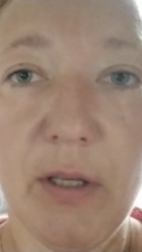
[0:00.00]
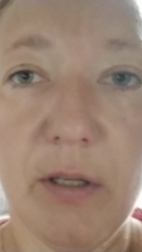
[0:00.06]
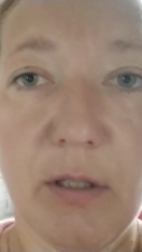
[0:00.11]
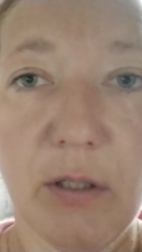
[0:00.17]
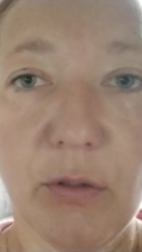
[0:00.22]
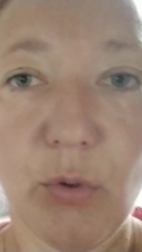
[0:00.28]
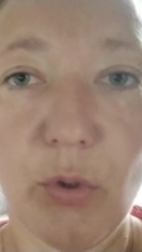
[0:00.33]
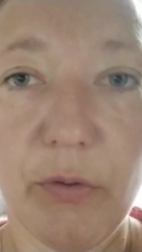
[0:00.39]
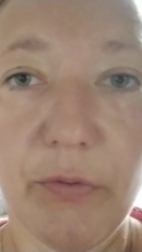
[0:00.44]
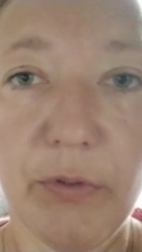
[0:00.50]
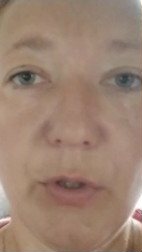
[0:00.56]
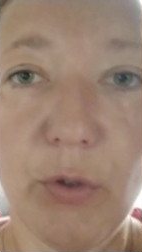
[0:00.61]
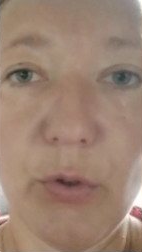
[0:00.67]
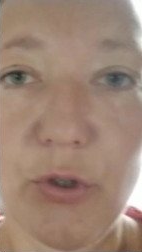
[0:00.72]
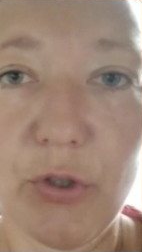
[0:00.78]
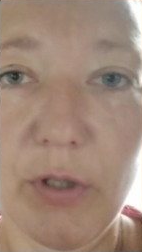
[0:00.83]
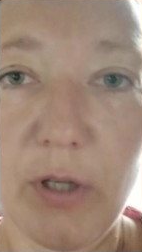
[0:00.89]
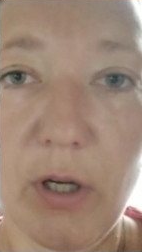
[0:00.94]
которое в не
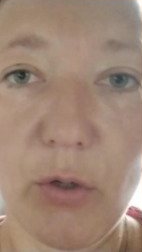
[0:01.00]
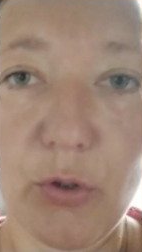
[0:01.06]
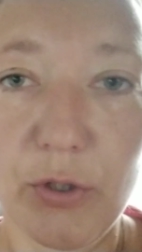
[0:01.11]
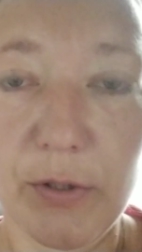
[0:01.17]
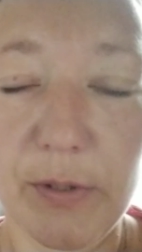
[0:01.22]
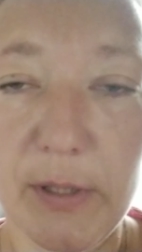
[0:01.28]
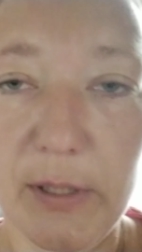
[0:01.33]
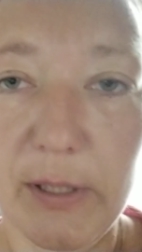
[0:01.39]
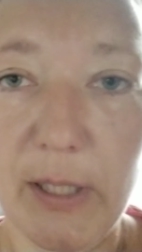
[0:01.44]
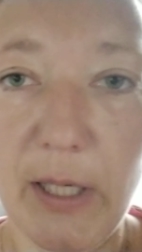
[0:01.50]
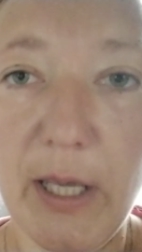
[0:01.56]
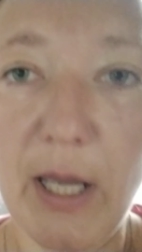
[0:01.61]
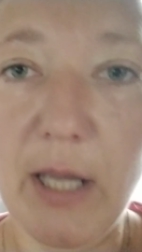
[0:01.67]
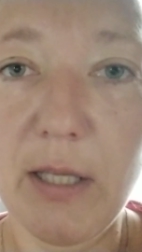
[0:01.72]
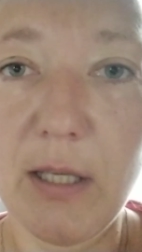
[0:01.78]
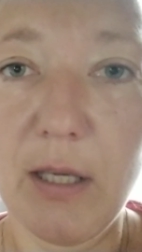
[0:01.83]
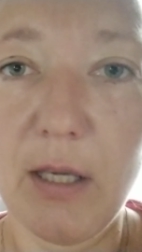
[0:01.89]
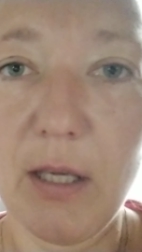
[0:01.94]
очень хорошем
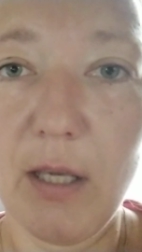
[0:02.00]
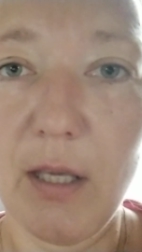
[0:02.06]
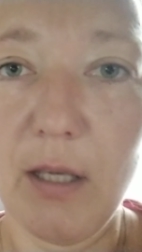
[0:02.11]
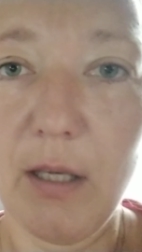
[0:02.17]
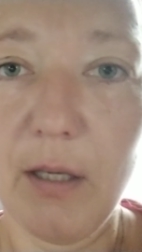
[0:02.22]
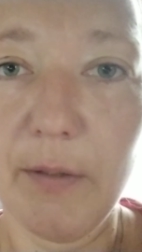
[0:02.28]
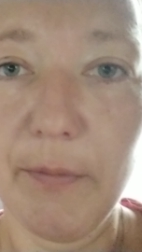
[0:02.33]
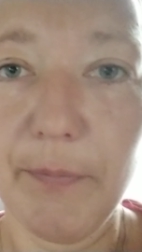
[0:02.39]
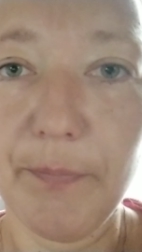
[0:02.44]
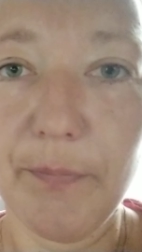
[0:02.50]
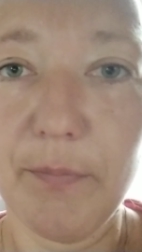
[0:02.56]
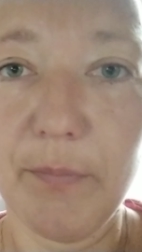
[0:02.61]
состоянии и